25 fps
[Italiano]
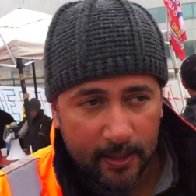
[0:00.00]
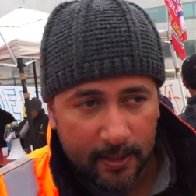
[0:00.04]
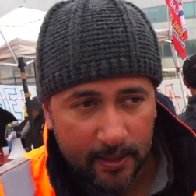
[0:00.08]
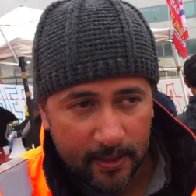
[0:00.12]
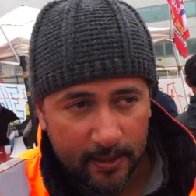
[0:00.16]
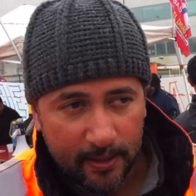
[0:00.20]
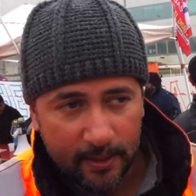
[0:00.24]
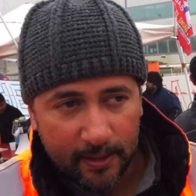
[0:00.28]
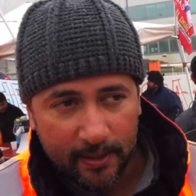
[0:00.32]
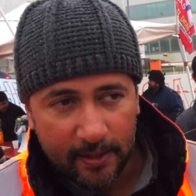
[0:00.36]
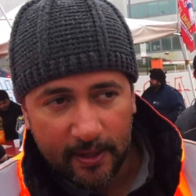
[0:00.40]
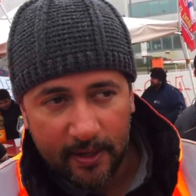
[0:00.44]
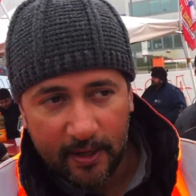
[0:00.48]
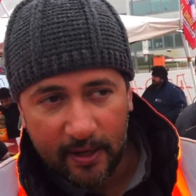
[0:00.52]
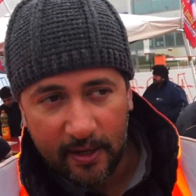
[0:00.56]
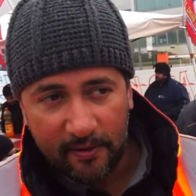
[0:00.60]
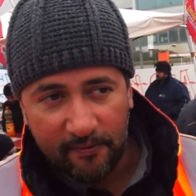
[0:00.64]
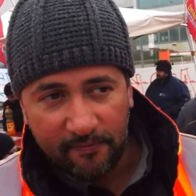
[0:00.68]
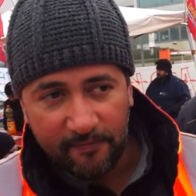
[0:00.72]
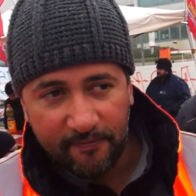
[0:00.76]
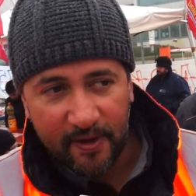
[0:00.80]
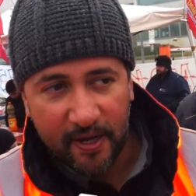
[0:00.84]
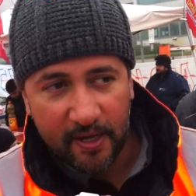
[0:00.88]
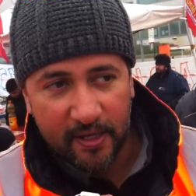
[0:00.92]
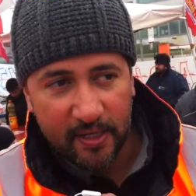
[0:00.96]

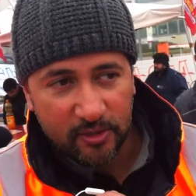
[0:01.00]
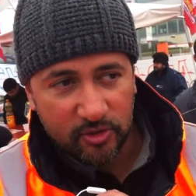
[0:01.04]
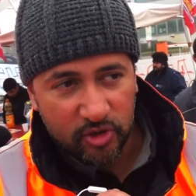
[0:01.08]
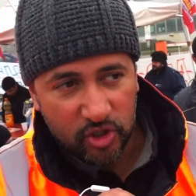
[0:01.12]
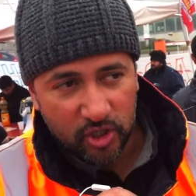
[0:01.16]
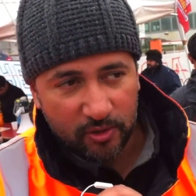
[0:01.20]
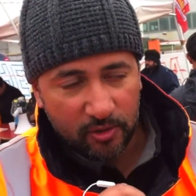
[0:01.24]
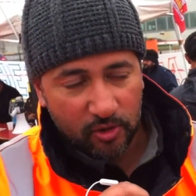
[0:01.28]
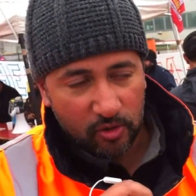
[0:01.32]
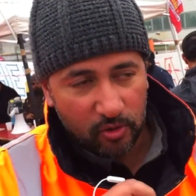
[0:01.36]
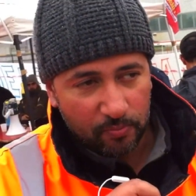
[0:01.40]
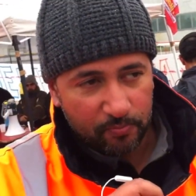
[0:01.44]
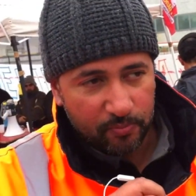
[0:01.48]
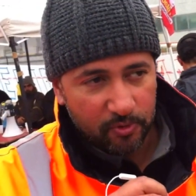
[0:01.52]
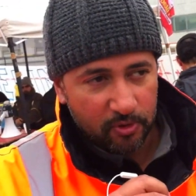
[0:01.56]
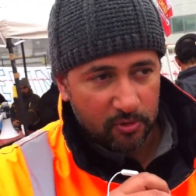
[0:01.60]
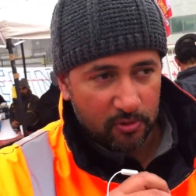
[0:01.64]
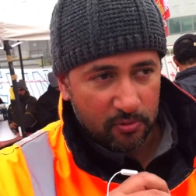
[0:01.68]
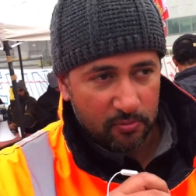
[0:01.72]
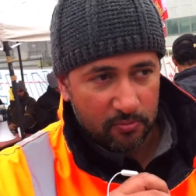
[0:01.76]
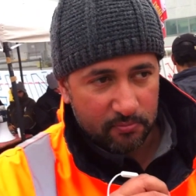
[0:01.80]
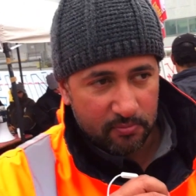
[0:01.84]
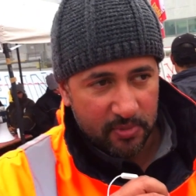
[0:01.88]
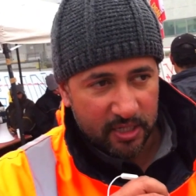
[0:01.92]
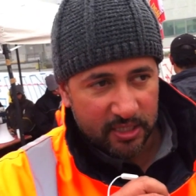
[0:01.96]
eh, fa, cioè,
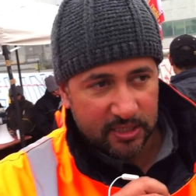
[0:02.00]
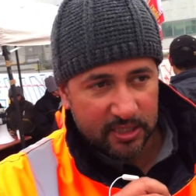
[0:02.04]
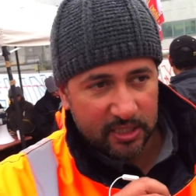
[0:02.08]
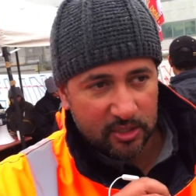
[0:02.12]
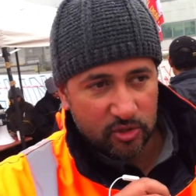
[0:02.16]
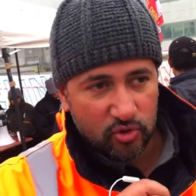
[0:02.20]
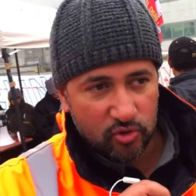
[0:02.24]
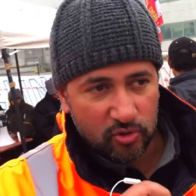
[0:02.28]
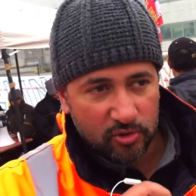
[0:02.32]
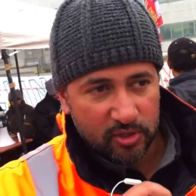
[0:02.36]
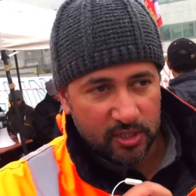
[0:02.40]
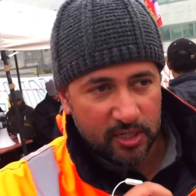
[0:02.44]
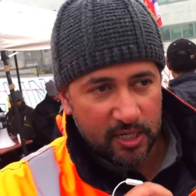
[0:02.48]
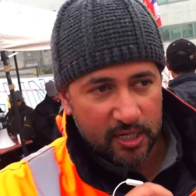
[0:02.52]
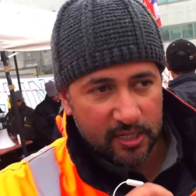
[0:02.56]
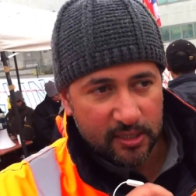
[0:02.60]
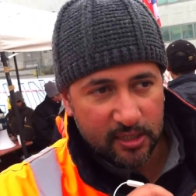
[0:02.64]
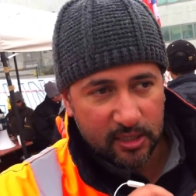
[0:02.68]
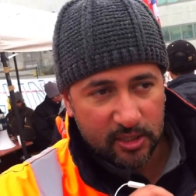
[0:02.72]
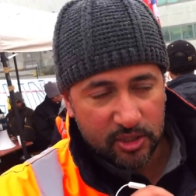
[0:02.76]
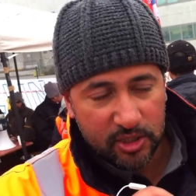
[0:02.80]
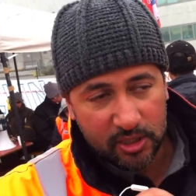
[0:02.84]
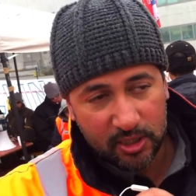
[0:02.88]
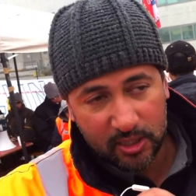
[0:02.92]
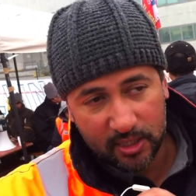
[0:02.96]
dopo mezza
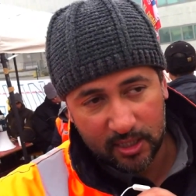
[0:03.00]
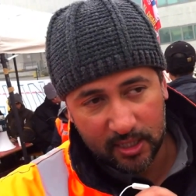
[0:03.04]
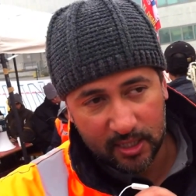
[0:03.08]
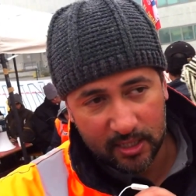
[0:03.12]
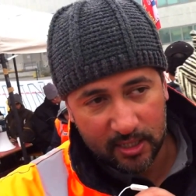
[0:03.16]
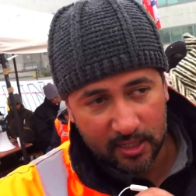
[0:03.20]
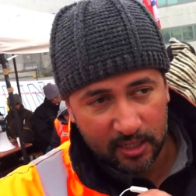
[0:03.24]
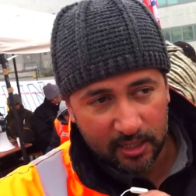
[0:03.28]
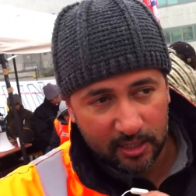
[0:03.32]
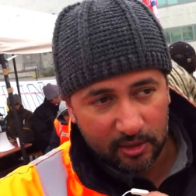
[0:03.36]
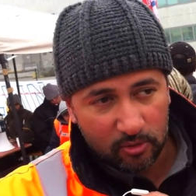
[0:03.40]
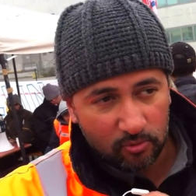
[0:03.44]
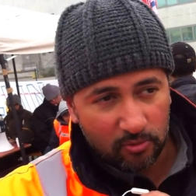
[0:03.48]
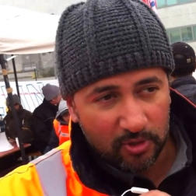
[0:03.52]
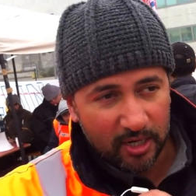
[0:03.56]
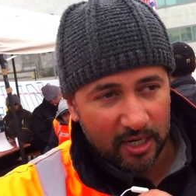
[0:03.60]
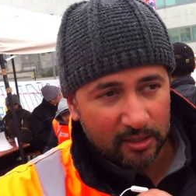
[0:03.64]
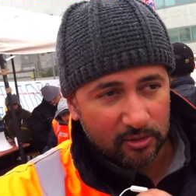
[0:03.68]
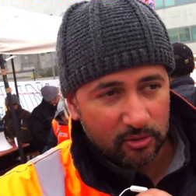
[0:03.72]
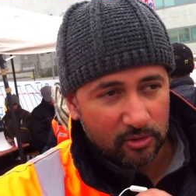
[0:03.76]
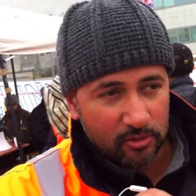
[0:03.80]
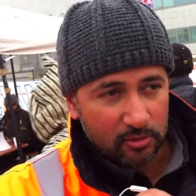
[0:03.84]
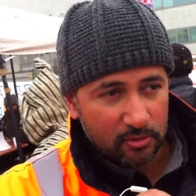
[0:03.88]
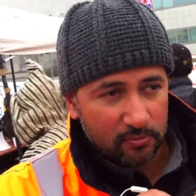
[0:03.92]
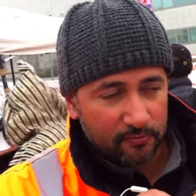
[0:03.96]
giornata circa, dalle
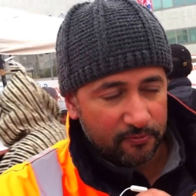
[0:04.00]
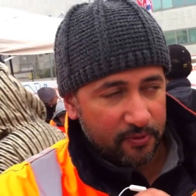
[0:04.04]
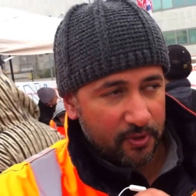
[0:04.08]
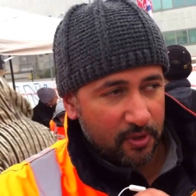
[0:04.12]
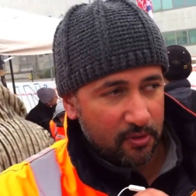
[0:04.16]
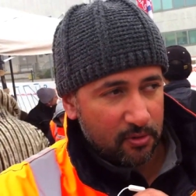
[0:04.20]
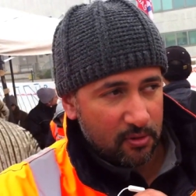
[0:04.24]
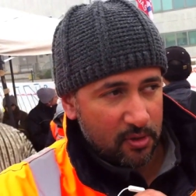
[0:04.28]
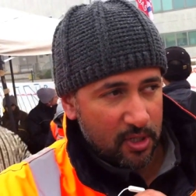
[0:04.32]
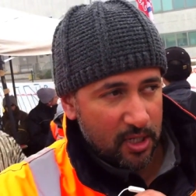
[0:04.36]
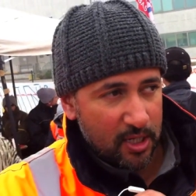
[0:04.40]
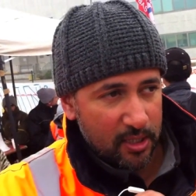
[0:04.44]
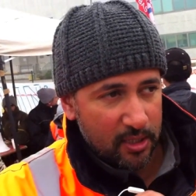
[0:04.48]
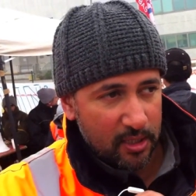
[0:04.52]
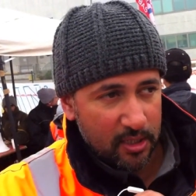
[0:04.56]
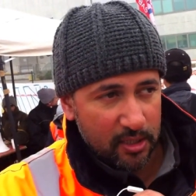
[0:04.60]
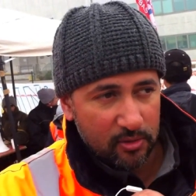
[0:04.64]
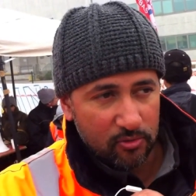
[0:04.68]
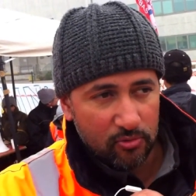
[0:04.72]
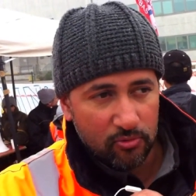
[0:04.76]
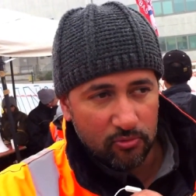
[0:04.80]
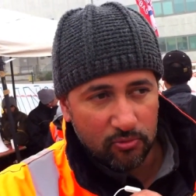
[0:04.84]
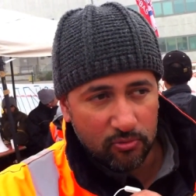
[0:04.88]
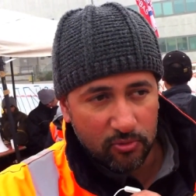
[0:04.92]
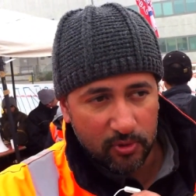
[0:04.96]
4 fino
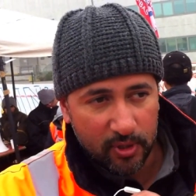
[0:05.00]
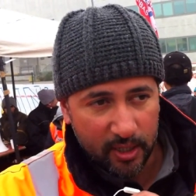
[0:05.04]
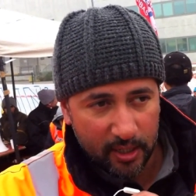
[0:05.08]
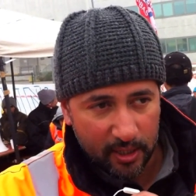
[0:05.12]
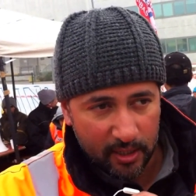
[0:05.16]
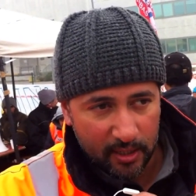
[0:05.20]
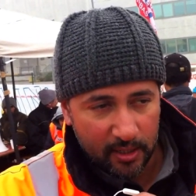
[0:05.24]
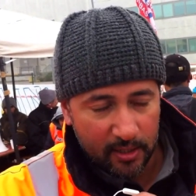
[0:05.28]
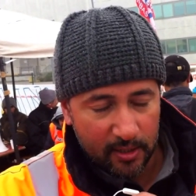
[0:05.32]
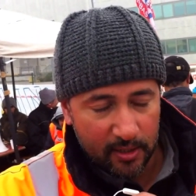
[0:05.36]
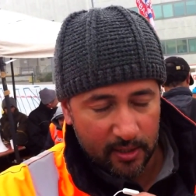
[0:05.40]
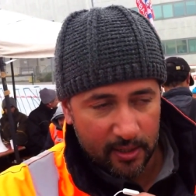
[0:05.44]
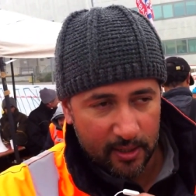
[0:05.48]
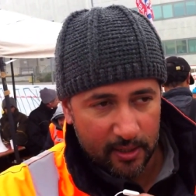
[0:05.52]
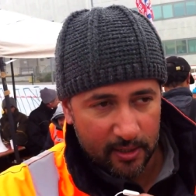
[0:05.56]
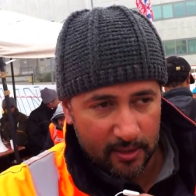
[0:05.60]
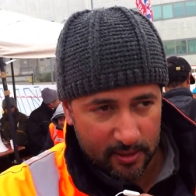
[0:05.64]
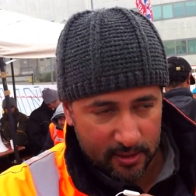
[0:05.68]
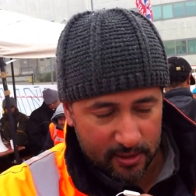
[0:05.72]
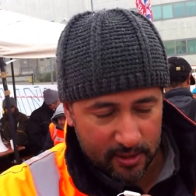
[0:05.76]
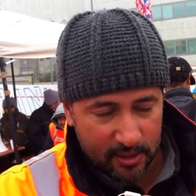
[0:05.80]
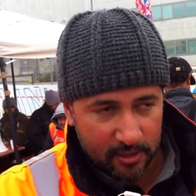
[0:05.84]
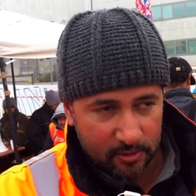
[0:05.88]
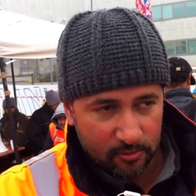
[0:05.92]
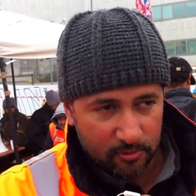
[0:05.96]
alle 2 eh,
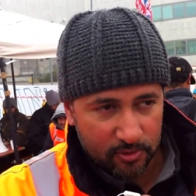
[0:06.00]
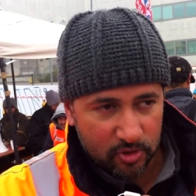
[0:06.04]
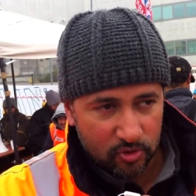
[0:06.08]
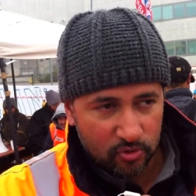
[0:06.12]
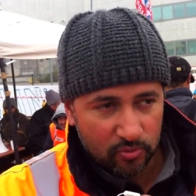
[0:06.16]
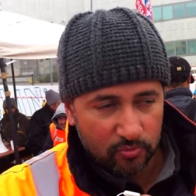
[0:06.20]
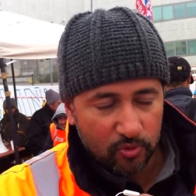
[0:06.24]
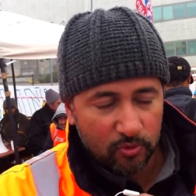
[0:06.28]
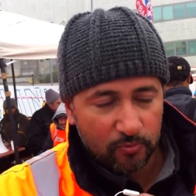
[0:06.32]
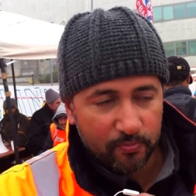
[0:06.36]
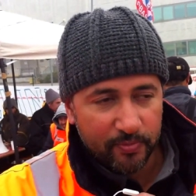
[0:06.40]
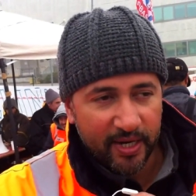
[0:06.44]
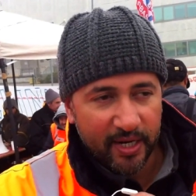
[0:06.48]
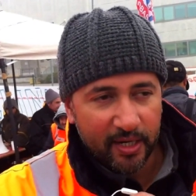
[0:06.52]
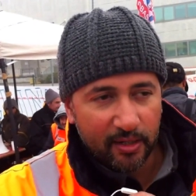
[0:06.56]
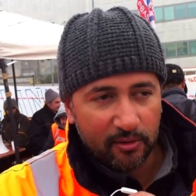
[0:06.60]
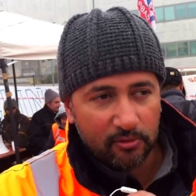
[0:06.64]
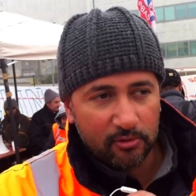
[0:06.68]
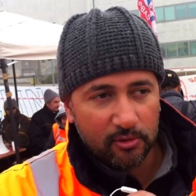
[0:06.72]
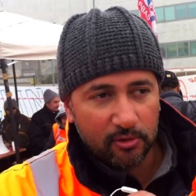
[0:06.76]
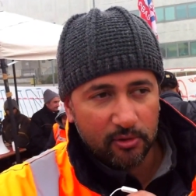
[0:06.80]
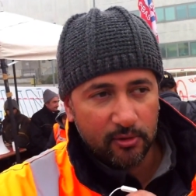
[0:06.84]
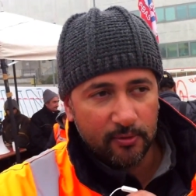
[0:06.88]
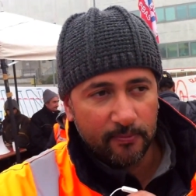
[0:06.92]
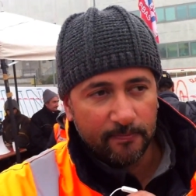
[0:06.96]
a questo
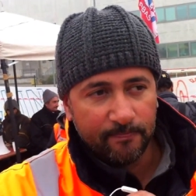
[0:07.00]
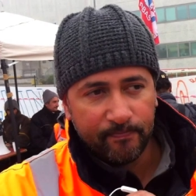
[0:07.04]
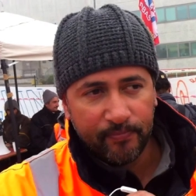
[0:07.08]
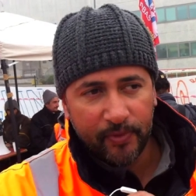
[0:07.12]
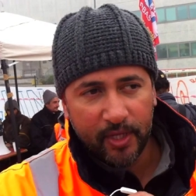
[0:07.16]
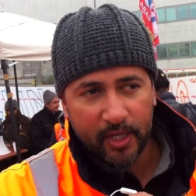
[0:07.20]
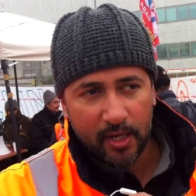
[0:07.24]
momento,